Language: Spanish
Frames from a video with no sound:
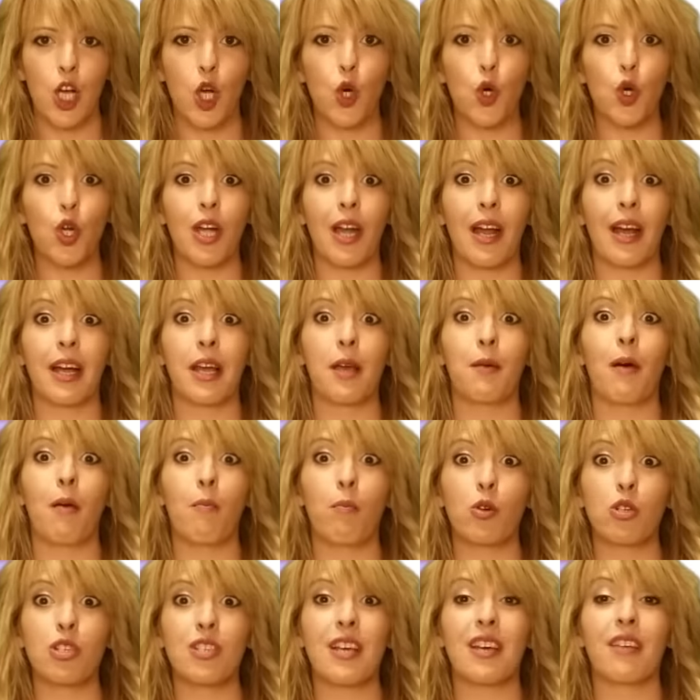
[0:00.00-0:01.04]
con la que
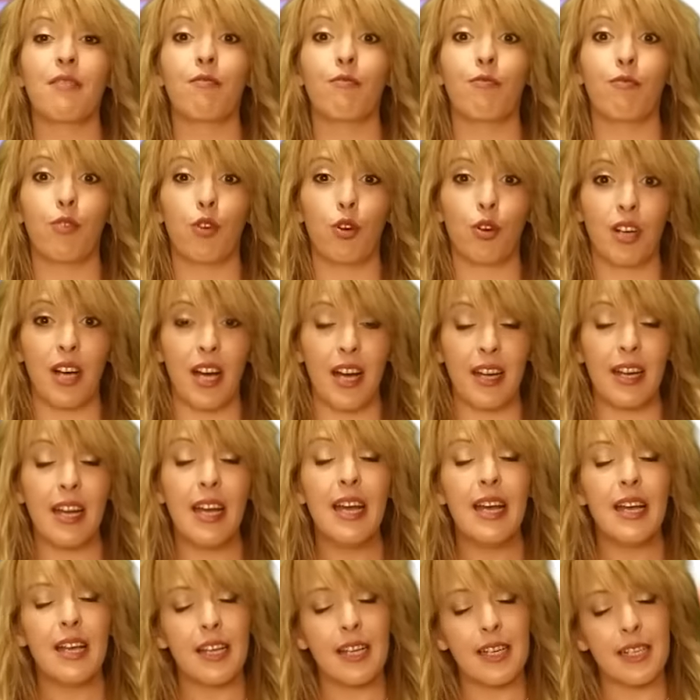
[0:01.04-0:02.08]
vamos a enfocar
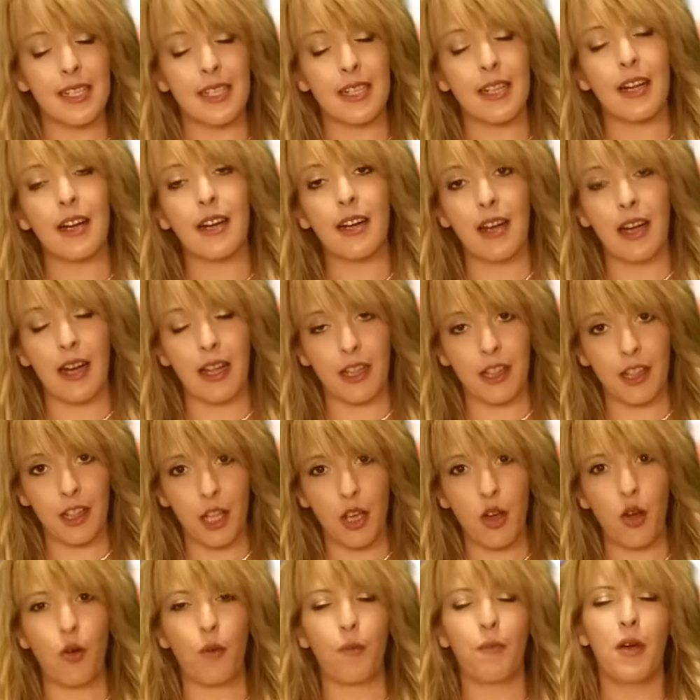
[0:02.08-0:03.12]
esta
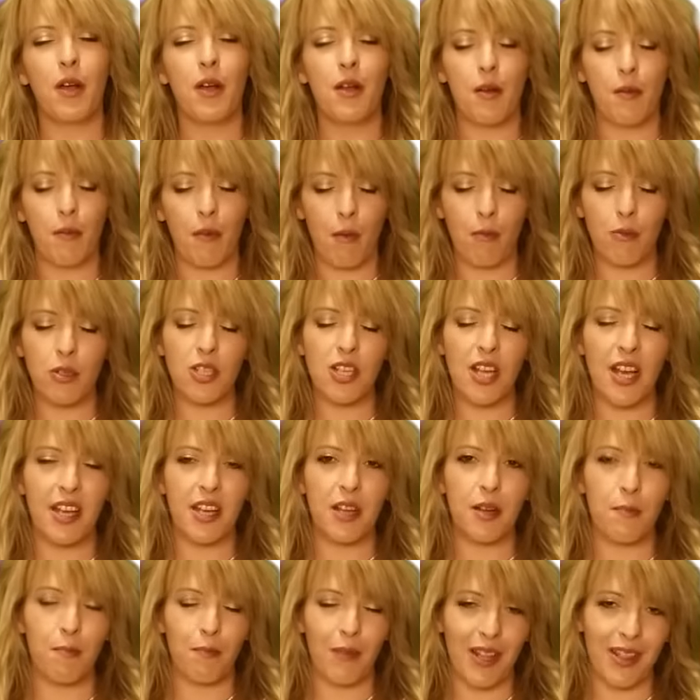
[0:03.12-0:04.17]
relación. Vamos a
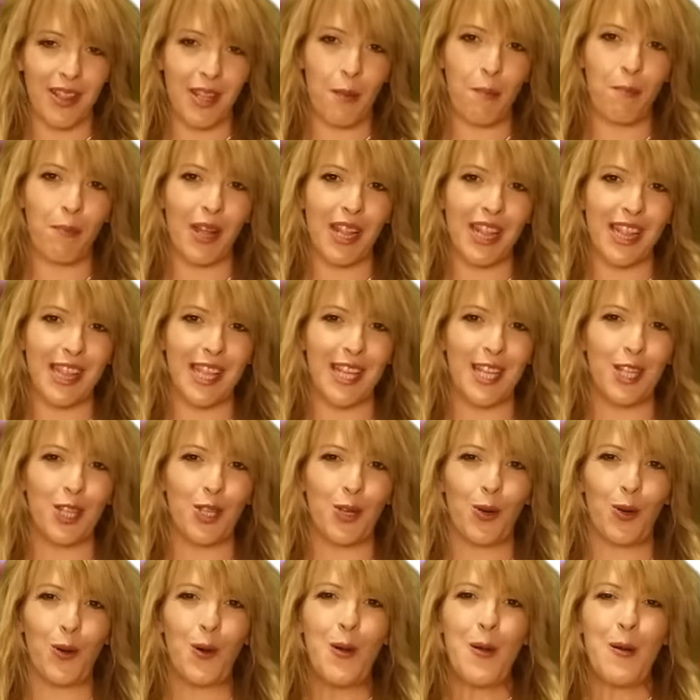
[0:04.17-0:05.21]
ir más
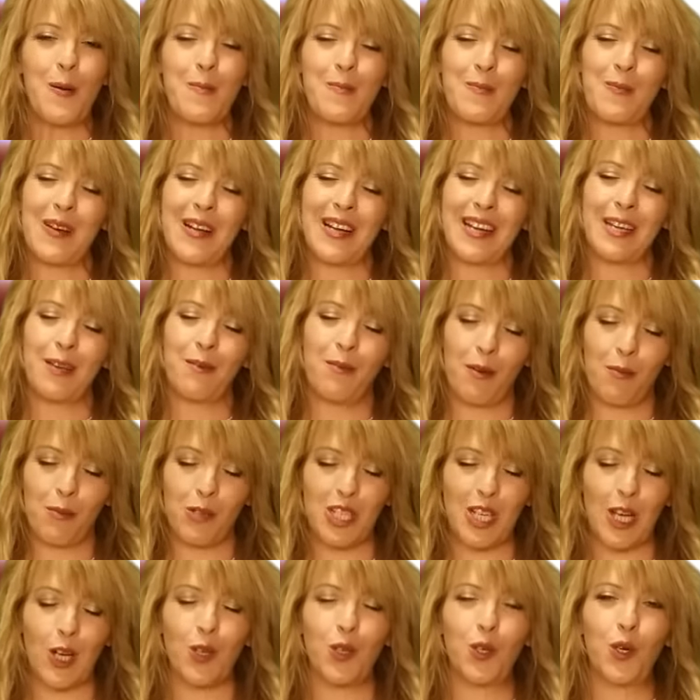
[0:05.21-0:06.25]
despacito, ¿vale?
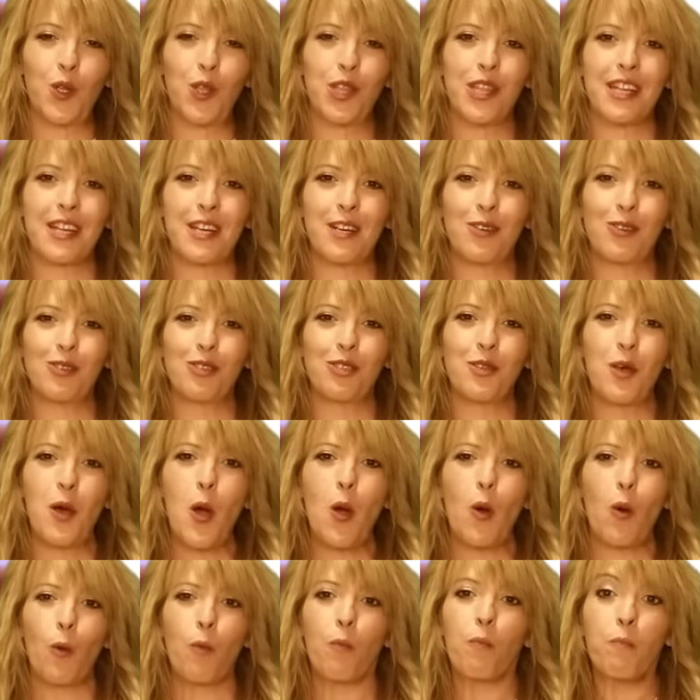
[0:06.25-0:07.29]
Vamos a conocernos
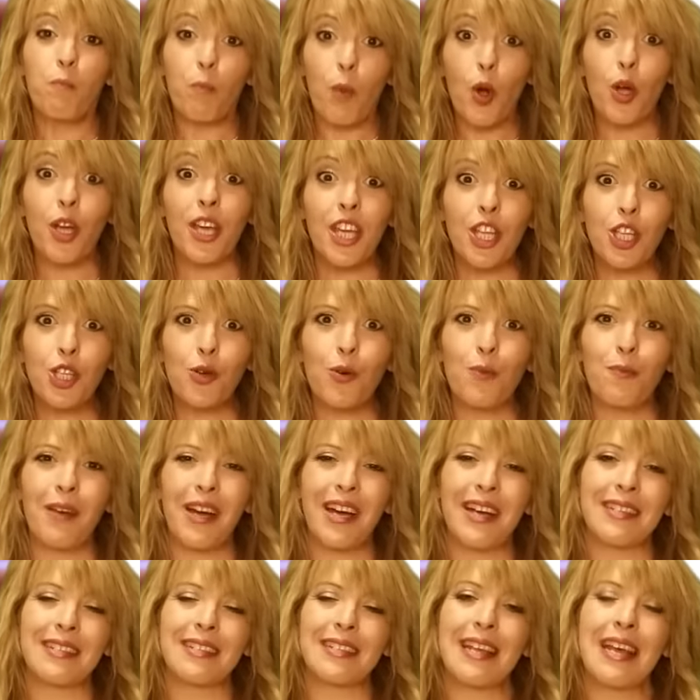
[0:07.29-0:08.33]
un poquito
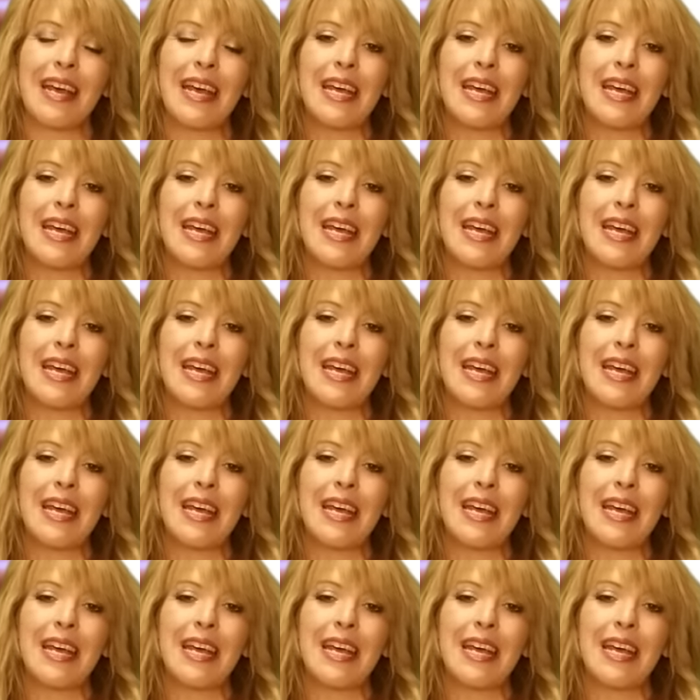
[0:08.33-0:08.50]
más.